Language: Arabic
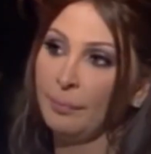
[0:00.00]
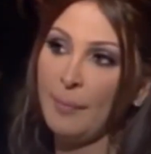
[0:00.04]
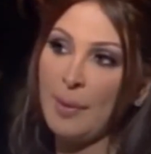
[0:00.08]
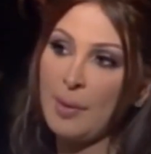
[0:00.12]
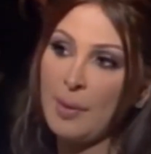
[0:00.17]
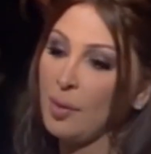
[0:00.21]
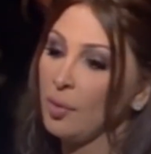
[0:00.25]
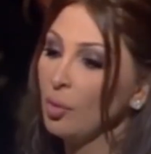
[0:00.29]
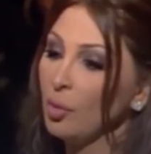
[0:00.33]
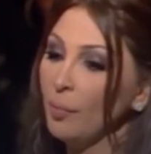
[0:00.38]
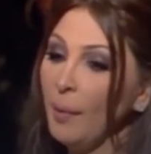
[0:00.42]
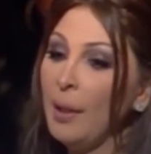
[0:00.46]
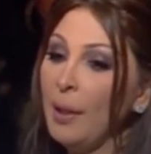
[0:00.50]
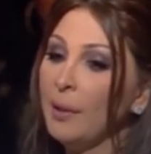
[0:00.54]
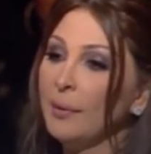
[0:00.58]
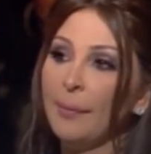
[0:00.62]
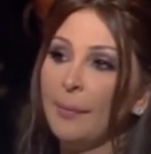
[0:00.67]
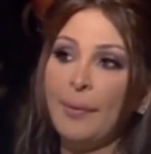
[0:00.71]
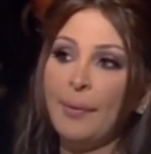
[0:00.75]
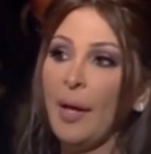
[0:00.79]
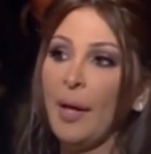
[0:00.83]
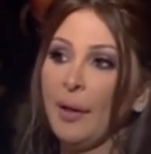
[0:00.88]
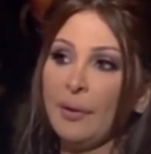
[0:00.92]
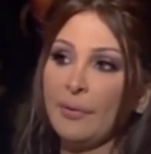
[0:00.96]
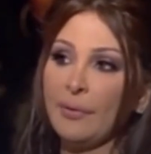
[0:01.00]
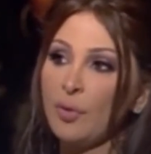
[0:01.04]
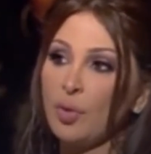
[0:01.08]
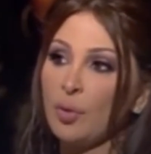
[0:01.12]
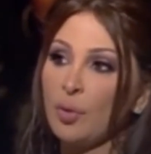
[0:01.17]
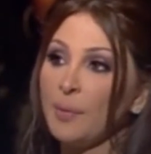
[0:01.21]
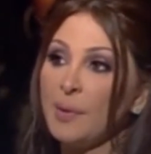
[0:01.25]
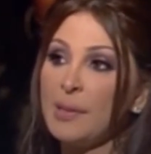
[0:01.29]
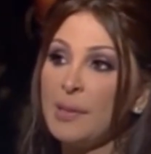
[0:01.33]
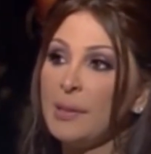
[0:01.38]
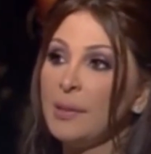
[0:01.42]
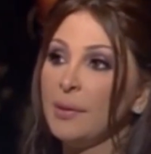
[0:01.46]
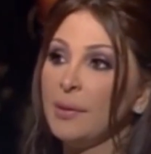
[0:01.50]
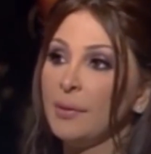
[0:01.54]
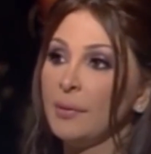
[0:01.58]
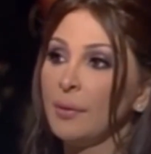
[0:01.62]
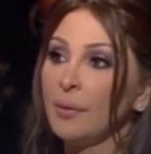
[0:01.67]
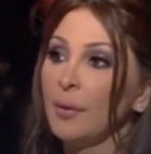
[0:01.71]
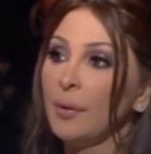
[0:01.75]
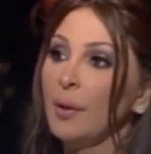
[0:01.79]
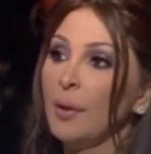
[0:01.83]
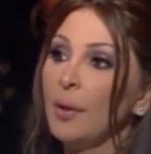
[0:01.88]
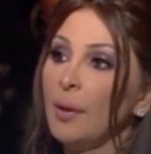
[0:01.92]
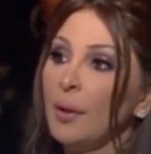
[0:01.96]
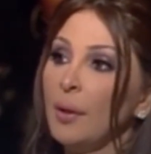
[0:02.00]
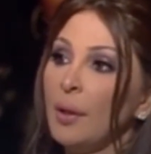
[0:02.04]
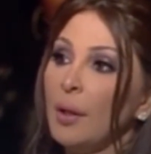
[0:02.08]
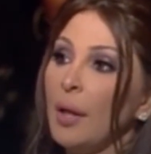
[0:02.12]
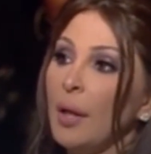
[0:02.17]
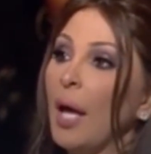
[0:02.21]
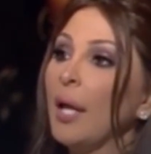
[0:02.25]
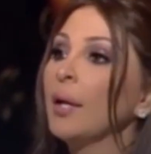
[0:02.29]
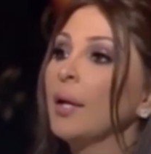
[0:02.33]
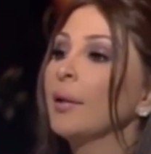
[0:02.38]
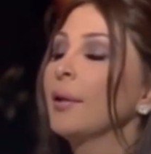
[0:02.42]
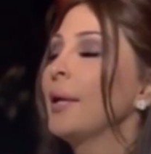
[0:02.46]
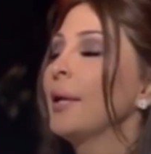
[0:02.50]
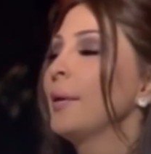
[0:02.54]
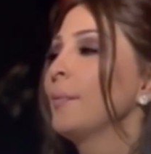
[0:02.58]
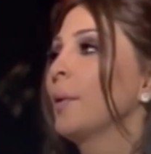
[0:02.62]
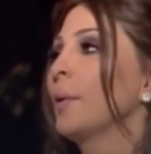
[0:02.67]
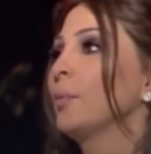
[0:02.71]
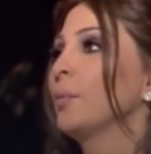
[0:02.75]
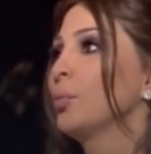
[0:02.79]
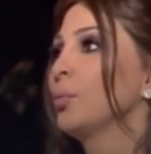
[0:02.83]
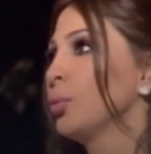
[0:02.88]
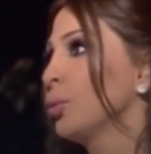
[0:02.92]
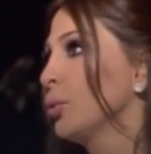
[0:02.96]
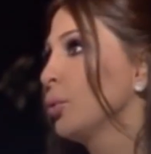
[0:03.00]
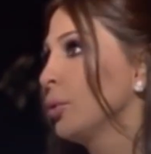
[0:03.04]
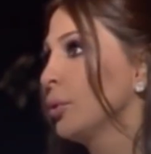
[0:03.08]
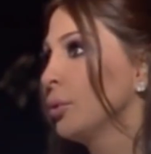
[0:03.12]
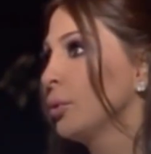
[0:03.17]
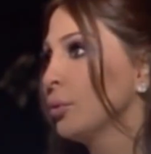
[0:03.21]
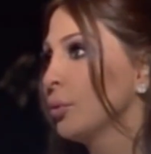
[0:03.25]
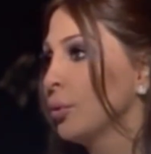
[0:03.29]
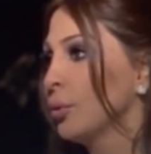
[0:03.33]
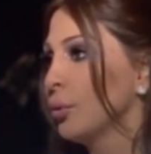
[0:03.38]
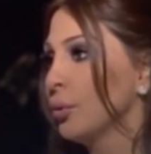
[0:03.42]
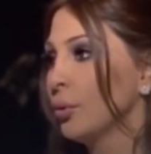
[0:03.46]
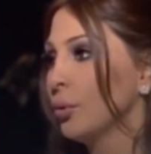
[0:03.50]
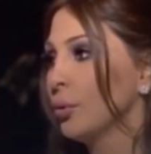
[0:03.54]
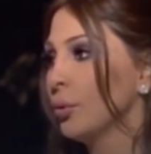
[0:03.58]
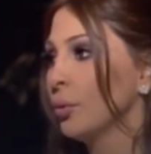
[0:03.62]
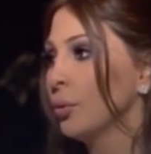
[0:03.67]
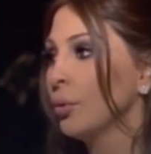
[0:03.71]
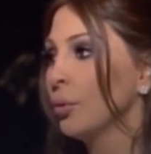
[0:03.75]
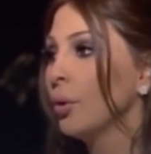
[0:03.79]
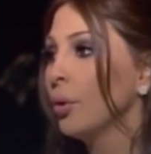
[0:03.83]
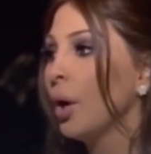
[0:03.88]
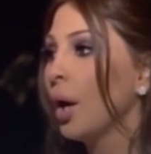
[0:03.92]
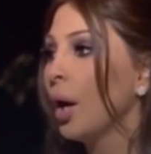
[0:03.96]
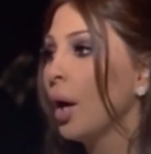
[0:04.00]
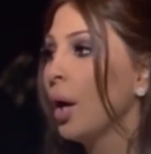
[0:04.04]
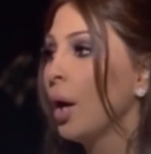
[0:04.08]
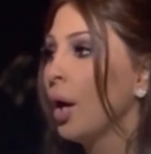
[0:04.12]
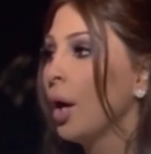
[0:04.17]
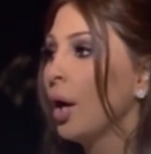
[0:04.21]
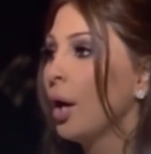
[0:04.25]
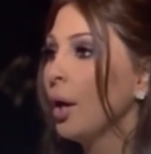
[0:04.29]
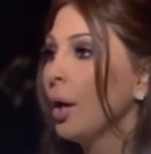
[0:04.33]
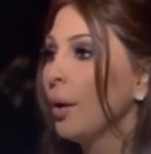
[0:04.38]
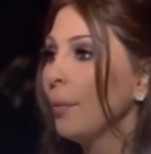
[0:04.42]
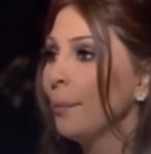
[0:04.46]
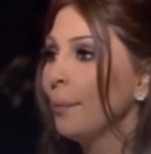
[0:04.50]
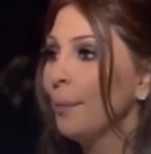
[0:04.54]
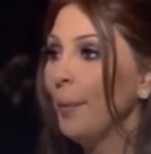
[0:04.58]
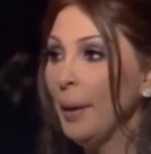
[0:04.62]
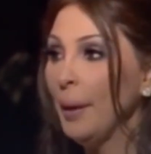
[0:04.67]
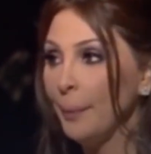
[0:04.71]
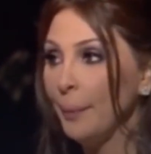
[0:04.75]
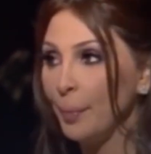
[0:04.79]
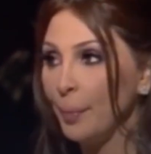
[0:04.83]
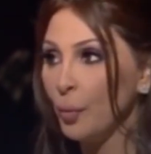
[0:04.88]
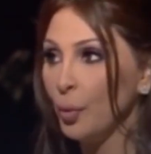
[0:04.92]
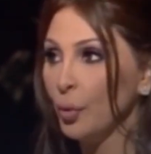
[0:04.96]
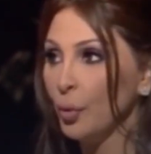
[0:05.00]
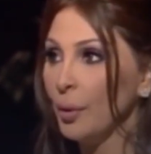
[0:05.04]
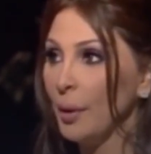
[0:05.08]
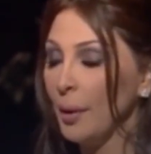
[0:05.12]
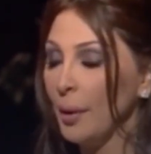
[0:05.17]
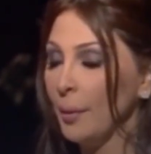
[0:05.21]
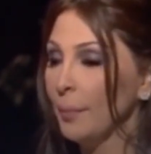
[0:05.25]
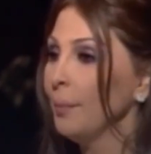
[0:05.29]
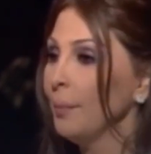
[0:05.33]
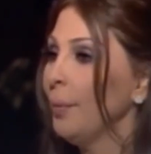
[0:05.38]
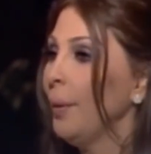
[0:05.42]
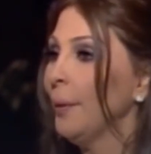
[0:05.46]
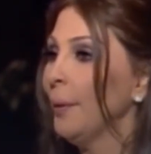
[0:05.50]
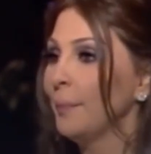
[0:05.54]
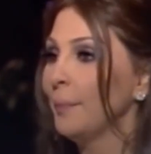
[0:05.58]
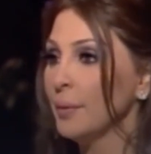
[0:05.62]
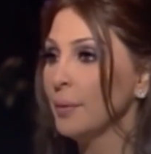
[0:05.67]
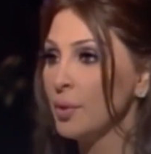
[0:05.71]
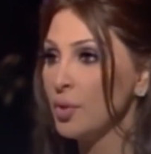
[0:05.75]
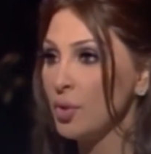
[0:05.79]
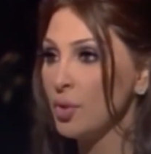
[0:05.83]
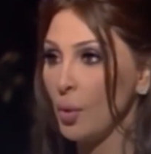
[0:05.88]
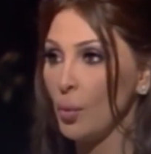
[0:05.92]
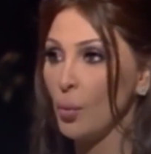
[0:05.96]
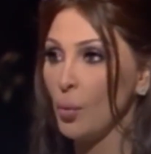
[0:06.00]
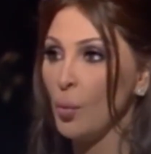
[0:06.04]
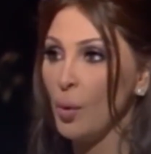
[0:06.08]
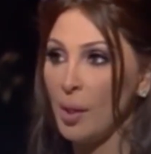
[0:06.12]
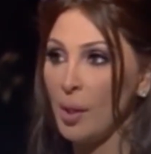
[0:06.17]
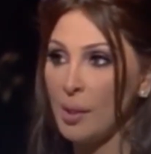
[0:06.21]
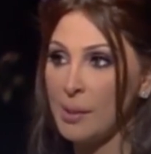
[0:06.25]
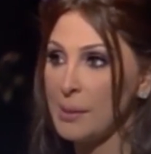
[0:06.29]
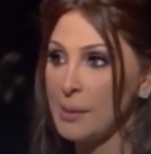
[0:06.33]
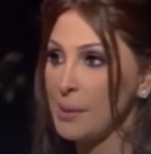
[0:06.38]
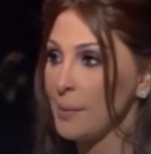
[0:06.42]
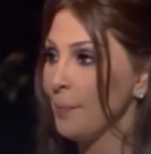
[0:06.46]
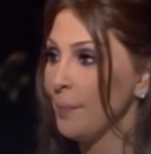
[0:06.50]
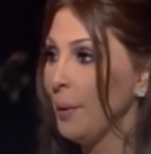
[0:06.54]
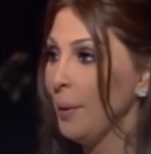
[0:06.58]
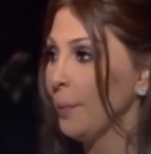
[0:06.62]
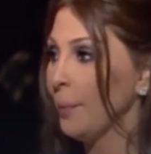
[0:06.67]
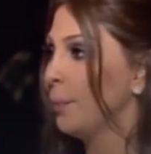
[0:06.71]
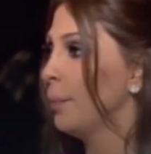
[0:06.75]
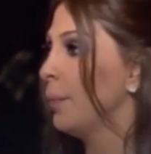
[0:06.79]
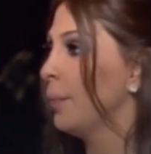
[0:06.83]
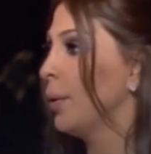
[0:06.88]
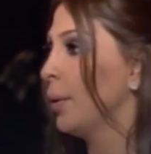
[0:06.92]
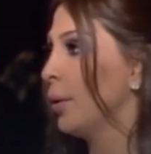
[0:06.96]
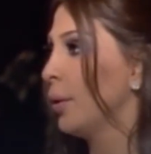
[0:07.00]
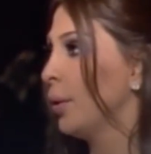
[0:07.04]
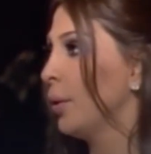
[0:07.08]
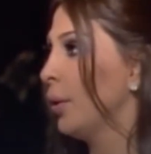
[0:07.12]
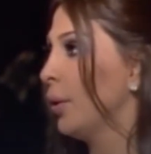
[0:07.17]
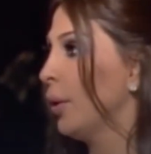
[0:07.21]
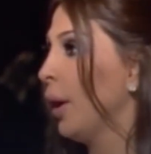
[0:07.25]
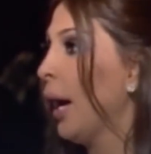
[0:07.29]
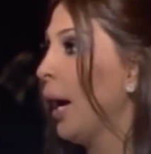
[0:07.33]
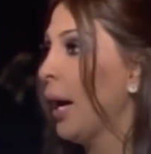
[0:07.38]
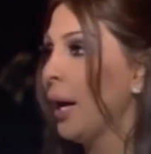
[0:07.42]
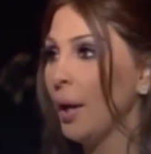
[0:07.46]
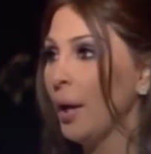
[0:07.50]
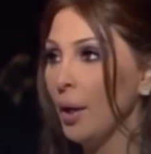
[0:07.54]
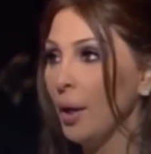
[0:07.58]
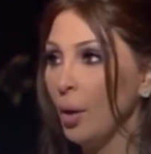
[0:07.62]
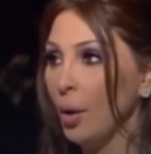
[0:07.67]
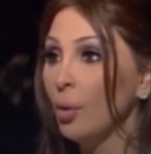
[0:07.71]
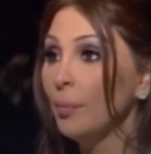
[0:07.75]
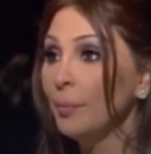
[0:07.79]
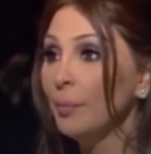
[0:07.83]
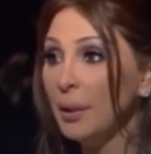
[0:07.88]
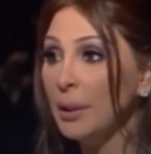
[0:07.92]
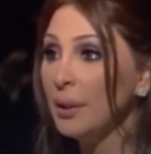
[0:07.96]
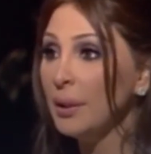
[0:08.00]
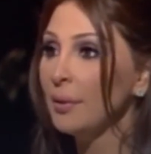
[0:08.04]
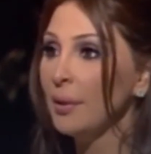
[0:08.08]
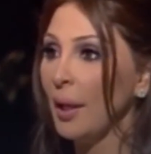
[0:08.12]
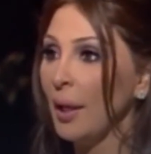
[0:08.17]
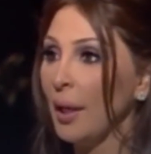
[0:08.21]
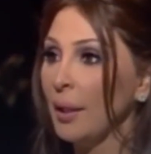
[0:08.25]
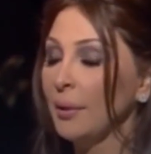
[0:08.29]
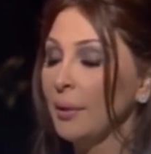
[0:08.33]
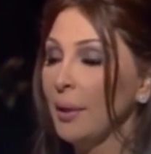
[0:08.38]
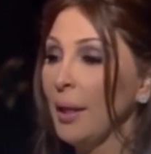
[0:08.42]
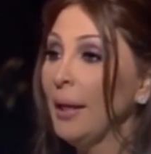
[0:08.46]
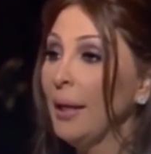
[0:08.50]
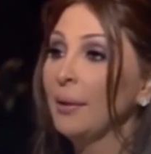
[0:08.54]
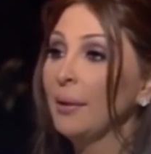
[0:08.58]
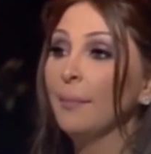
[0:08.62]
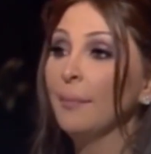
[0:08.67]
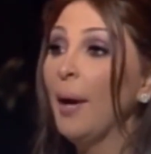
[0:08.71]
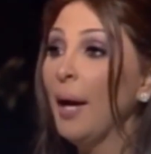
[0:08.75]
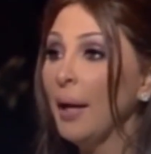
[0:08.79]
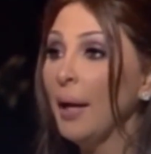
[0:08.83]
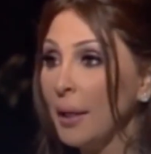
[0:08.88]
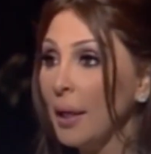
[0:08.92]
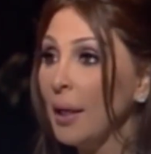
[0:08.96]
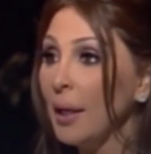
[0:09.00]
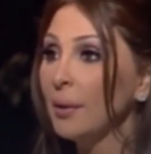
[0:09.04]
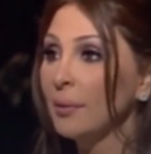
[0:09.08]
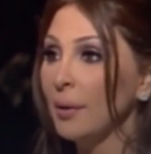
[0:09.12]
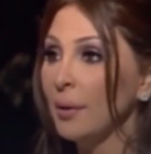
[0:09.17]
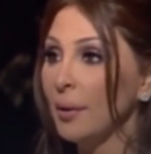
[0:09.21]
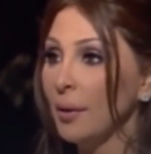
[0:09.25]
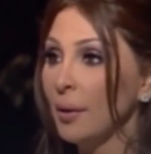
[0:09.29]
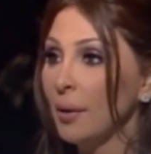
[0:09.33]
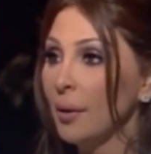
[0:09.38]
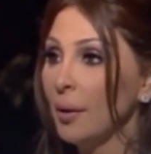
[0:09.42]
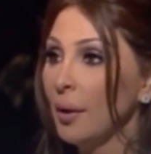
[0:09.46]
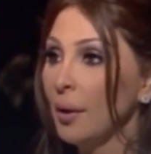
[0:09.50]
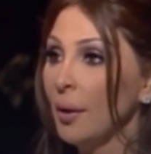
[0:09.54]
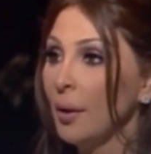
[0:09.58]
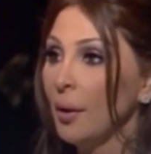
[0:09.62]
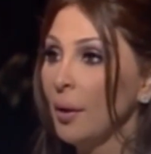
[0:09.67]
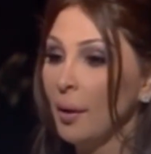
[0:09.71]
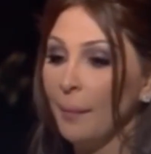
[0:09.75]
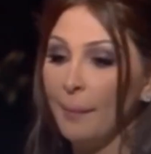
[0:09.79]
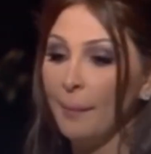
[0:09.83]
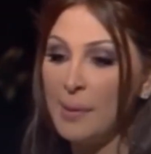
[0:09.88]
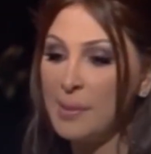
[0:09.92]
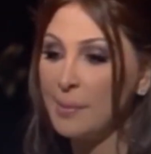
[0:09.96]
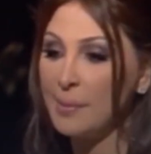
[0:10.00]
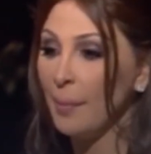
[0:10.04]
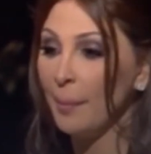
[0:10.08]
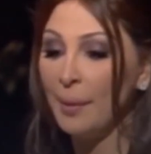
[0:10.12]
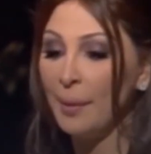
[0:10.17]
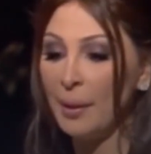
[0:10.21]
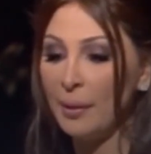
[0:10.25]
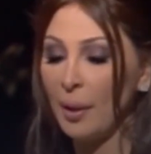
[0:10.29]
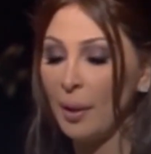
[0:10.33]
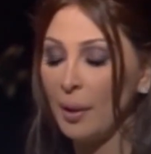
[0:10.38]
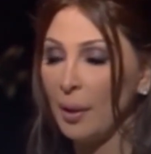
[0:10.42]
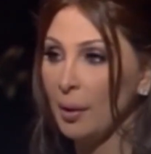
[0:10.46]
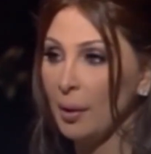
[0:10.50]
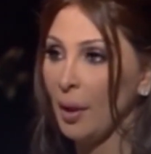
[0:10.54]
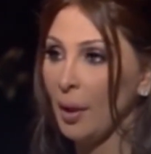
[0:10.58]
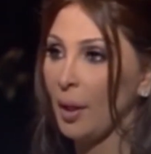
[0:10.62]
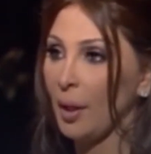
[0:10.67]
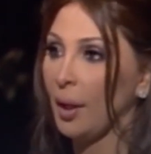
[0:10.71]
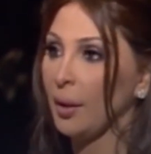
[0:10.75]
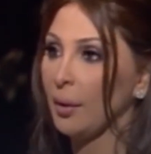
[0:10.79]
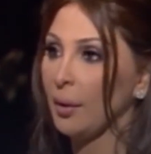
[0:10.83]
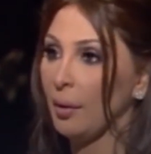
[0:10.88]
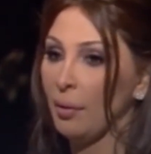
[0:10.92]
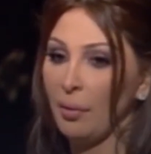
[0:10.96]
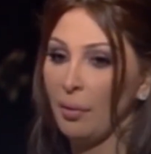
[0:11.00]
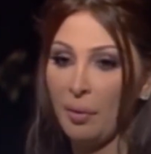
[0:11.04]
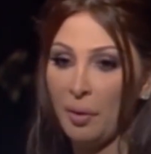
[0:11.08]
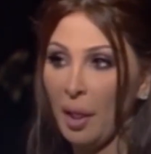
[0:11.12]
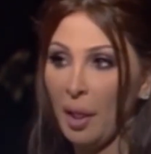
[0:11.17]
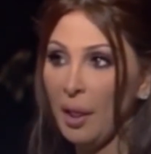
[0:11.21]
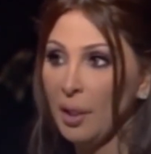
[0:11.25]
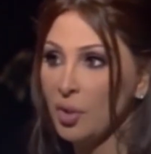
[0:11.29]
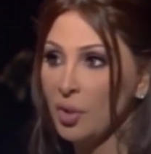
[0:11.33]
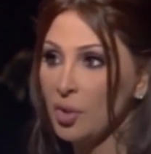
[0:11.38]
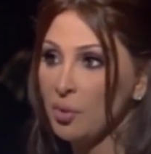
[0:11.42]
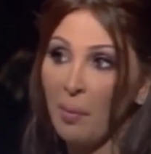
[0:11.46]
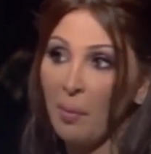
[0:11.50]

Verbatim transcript: بس انه ما حدا بيعرف شو بيصير انا دائما بقول انه بحب اكون ام بحب اتجوز بحب احقق آه، امنيتي هيدي حلم حياتي بس ما بقدر اقول لك انا رح أتج...